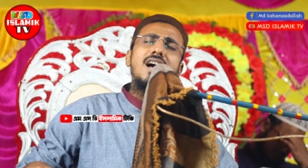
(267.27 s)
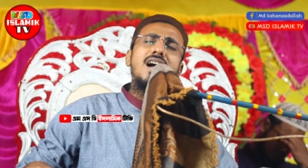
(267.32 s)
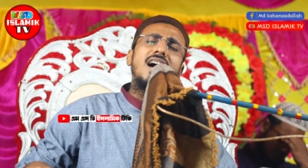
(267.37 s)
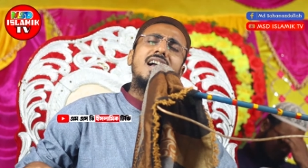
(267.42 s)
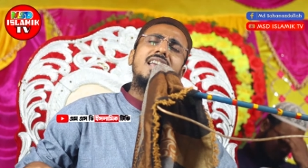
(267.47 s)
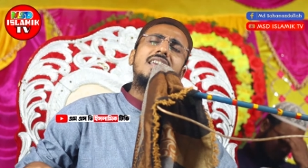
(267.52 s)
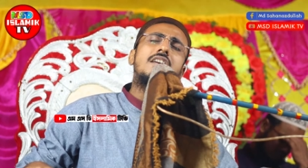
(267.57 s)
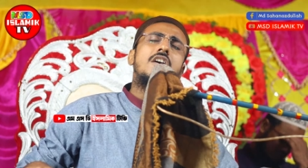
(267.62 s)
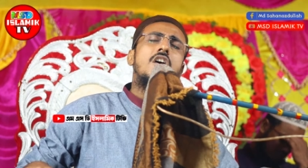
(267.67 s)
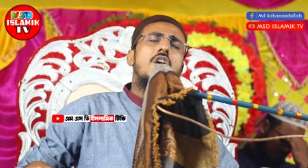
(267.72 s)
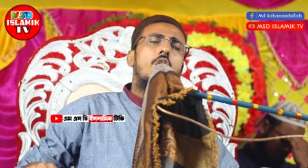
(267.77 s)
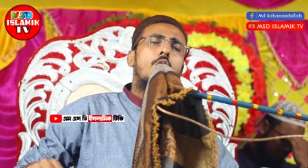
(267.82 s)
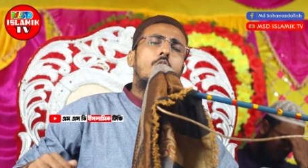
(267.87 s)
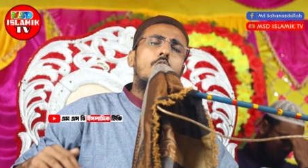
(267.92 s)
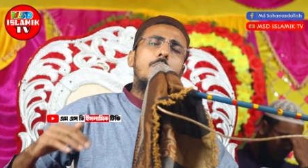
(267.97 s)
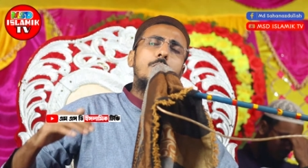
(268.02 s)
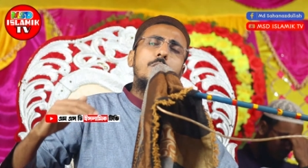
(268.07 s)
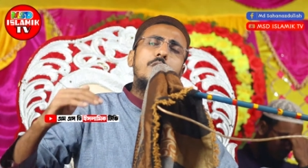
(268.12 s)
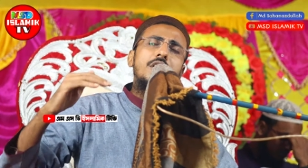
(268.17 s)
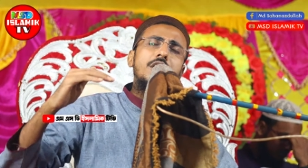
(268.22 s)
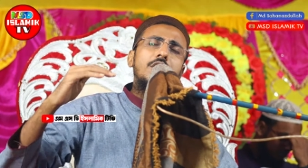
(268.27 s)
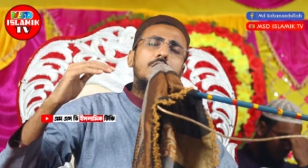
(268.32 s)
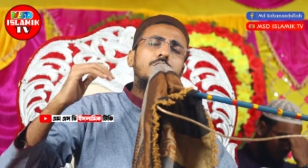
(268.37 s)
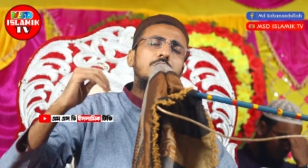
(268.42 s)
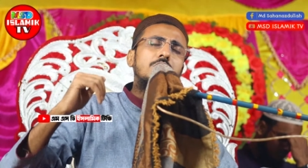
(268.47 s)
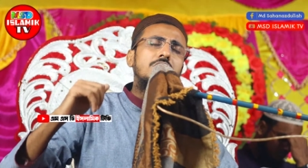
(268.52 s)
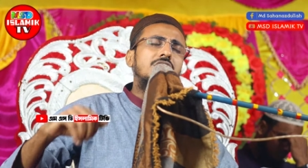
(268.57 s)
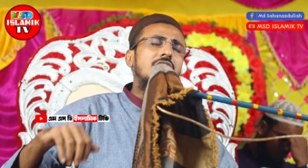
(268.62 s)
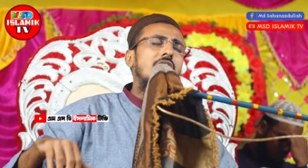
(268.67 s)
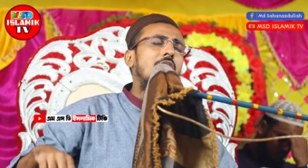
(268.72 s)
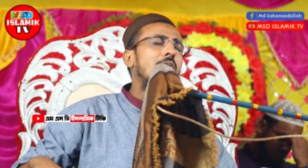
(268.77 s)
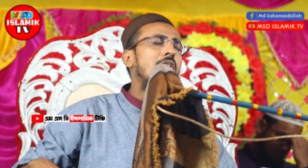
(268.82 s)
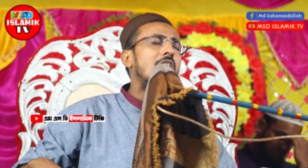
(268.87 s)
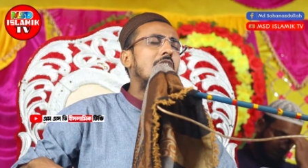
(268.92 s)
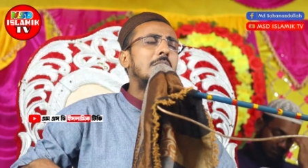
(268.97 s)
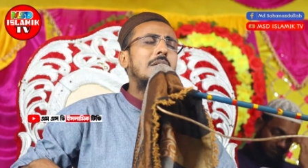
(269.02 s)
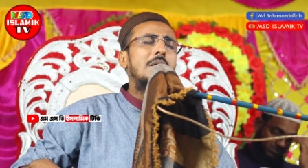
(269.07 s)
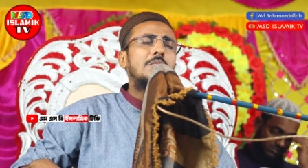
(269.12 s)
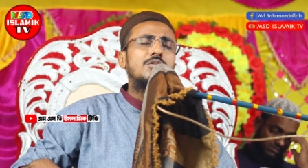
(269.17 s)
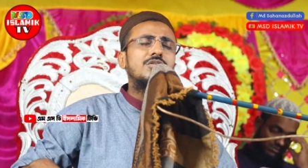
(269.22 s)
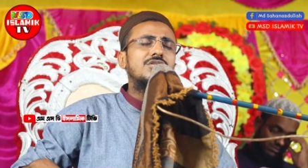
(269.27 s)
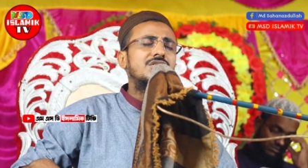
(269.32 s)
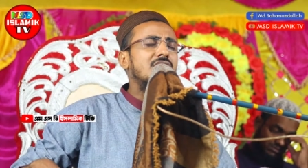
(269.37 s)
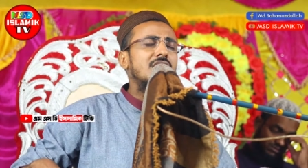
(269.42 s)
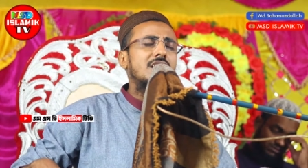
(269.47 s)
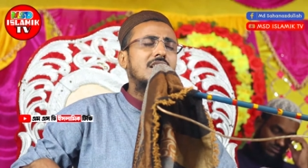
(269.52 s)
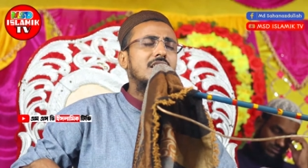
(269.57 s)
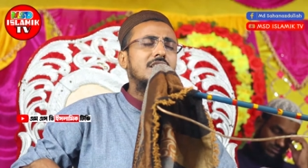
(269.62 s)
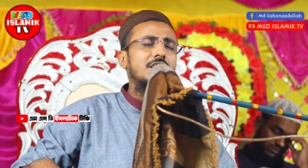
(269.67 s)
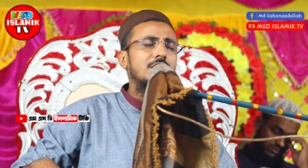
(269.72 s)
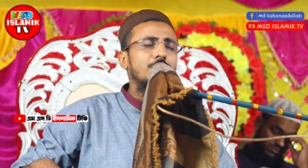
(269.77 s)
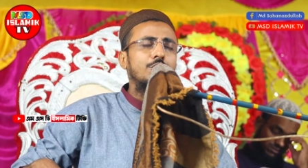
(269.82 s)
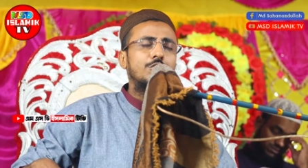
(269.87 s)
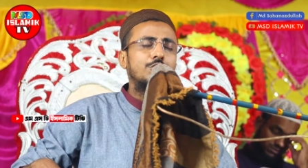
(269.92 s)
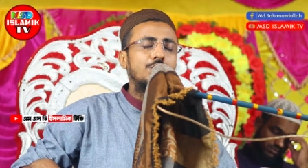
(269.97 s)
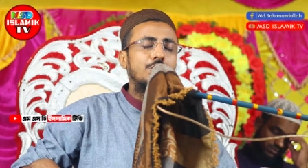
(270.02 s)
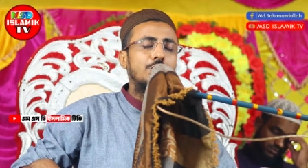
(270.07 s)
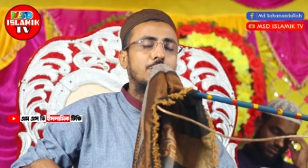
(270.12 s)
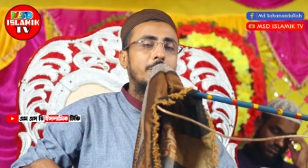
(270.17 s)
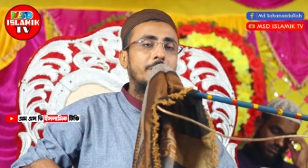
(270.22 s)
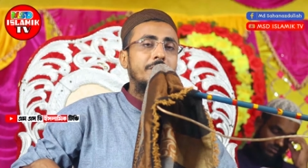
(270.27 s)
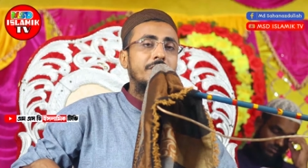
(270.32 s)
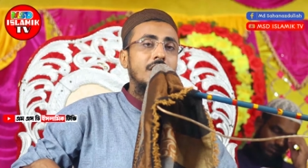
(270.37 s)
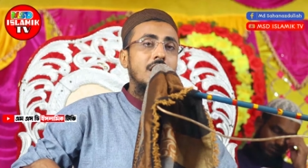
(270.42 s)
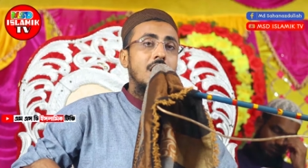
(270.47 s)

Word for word: নাই ওপরে কোনো ছাওয়ার ব্যবস্থা নাই হজরম